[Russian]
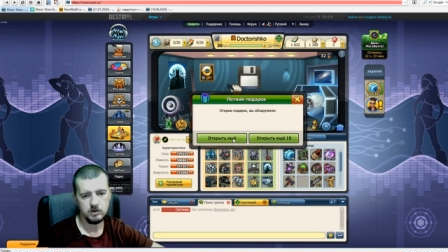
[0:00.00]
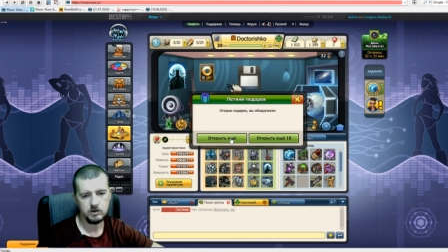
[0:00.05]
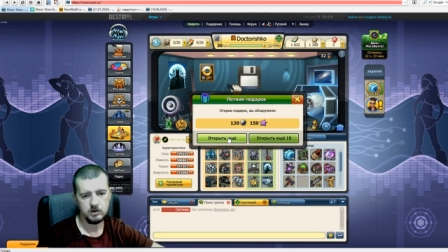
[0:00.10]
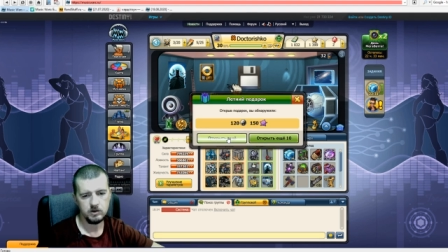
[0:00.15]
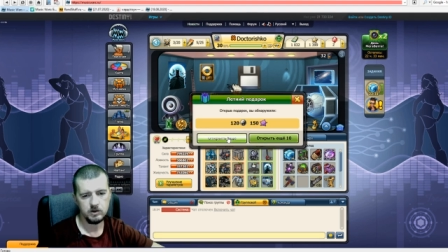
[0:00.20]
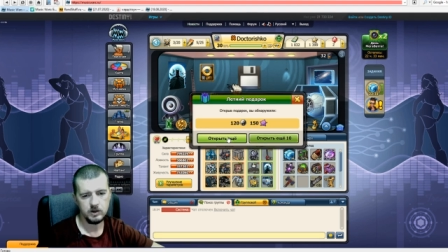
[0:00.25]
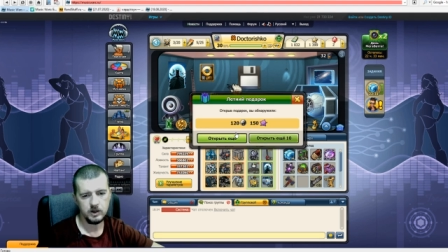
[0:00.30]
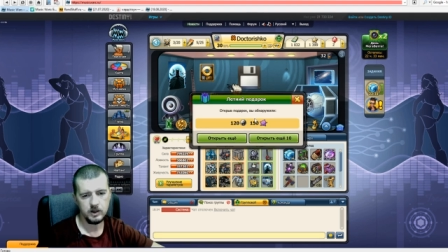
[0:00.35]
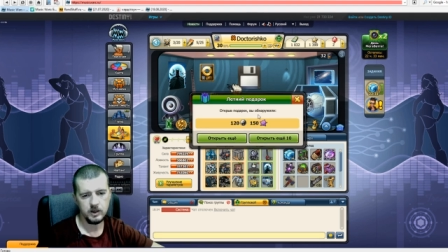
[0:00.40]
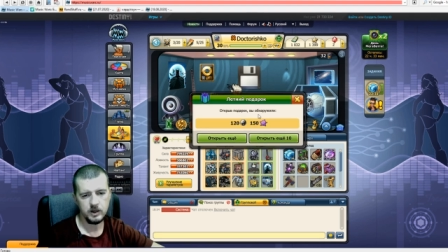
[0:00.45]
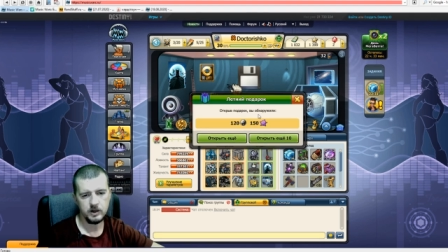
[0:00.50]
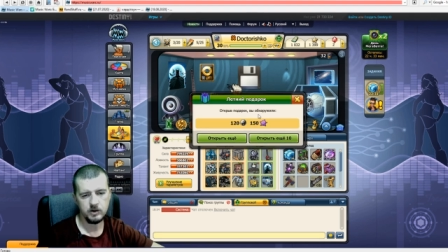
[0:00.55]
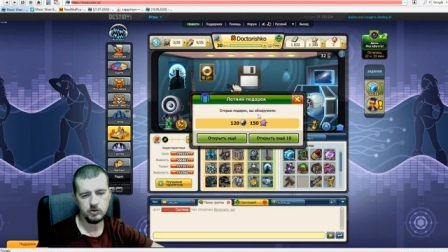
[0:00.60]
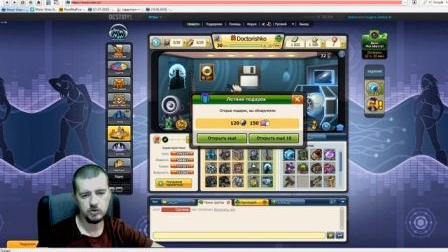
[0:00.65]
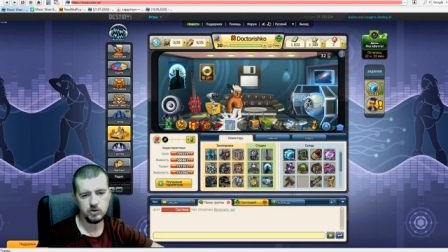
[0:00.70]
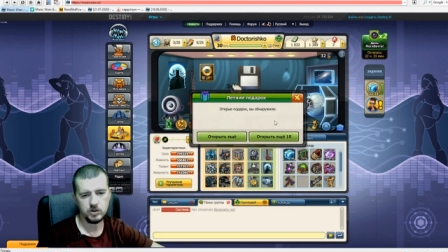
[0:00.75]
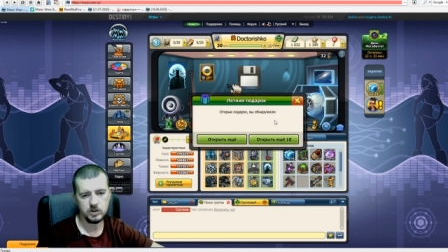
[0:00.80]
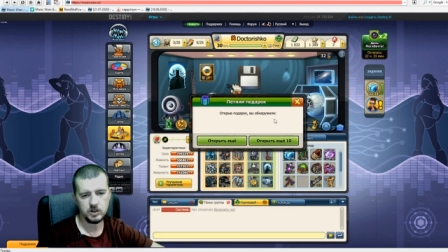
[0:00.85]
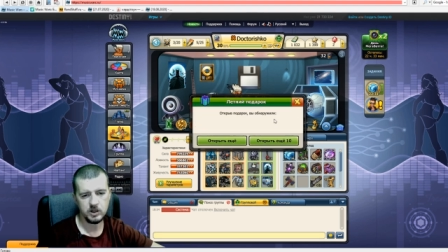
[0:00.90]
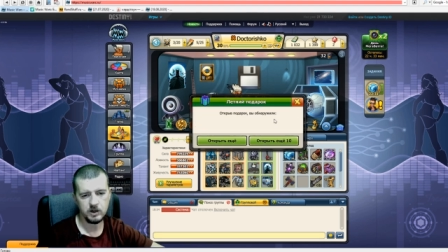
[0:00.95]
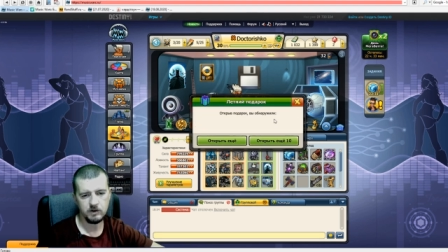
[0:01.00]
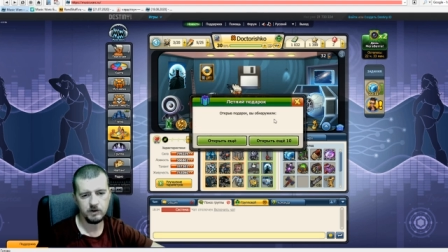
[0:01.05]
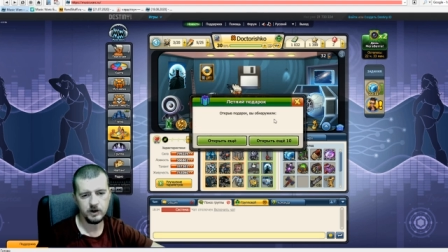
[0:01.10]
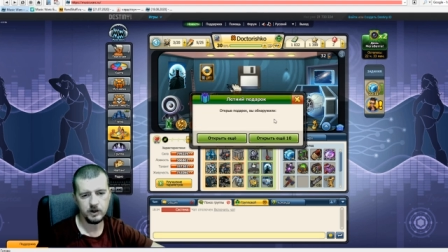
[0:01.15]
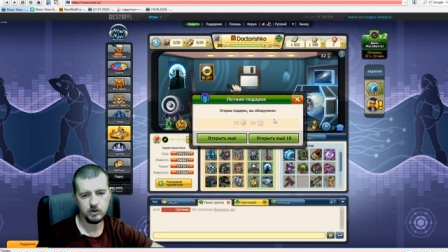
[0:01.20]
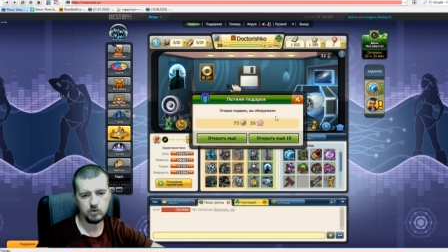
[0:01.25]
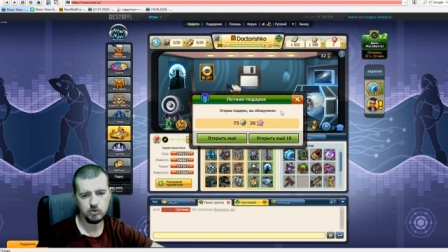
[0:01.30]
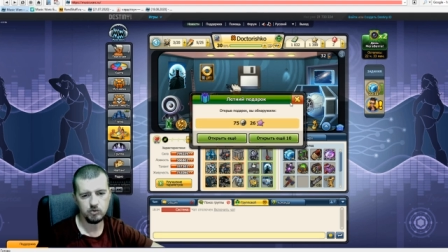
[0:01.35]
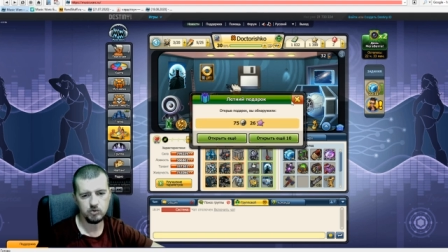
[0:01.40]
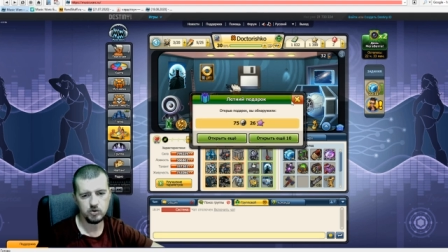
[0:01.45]
А я уже
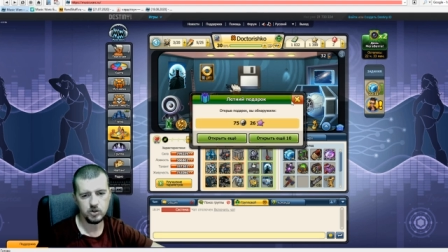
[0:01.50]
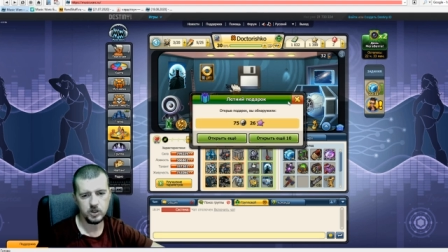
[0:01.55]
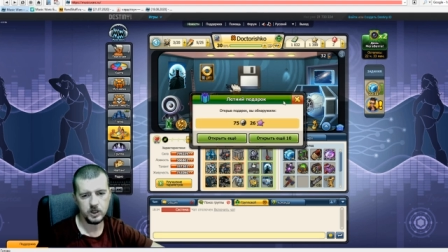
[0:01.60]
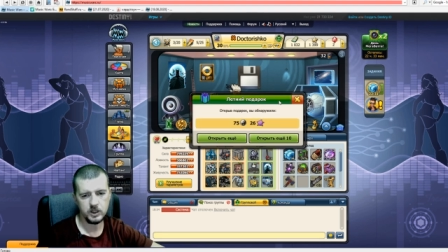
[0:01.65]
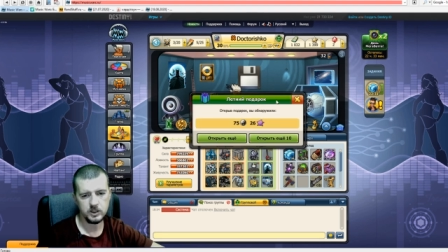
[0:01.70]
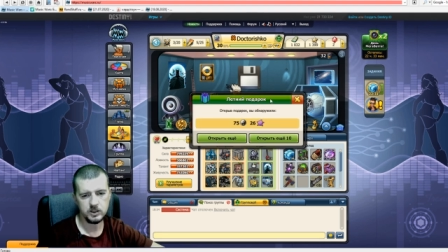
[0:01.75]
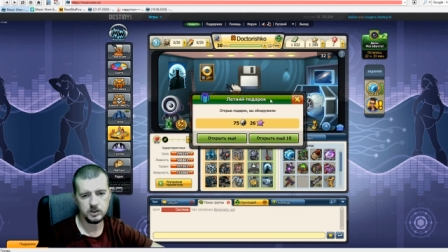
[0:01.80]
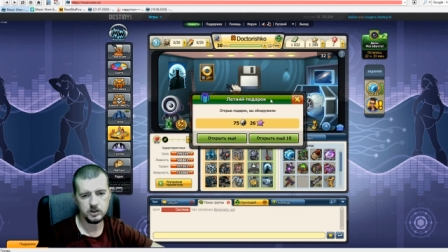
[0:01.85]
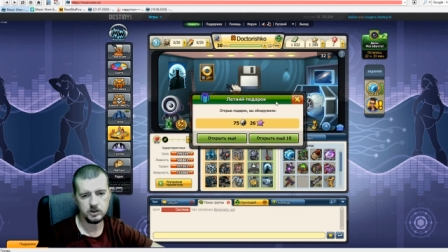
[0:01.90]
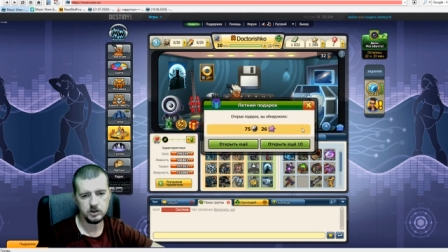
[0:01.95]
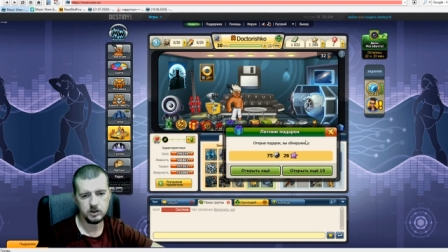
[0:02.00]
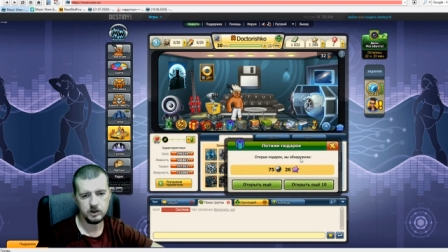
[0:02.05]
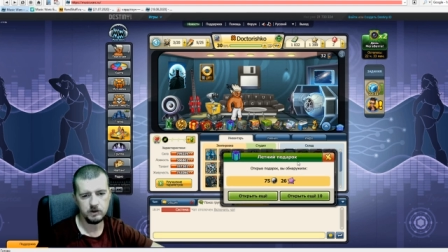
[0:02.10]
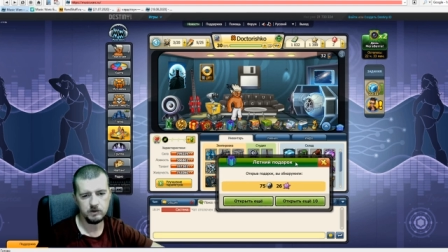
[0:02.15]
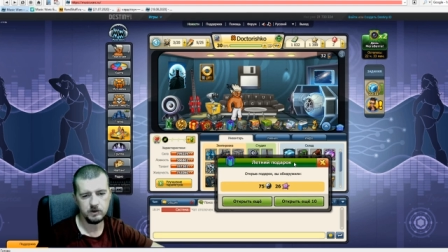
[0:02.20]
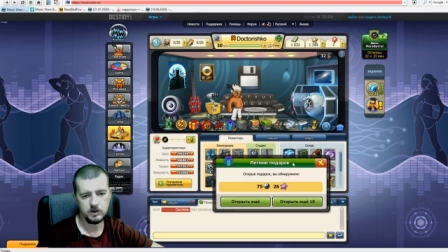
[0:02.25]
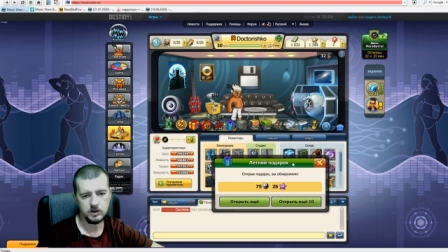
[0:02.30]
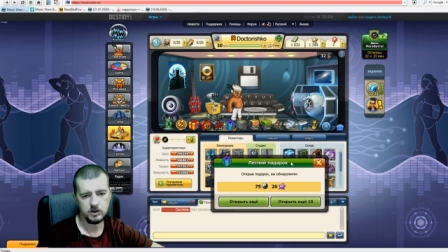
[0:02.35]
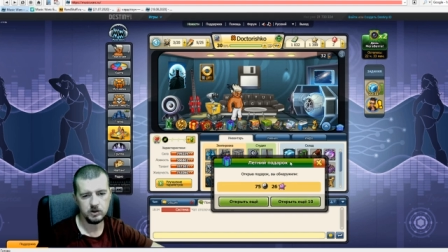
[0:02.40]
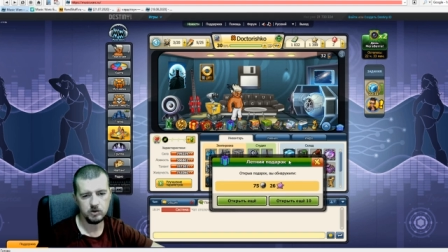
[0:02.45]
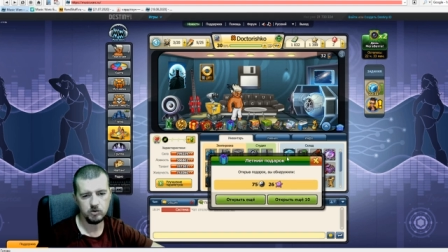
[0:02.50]
открываю тут час, наверное,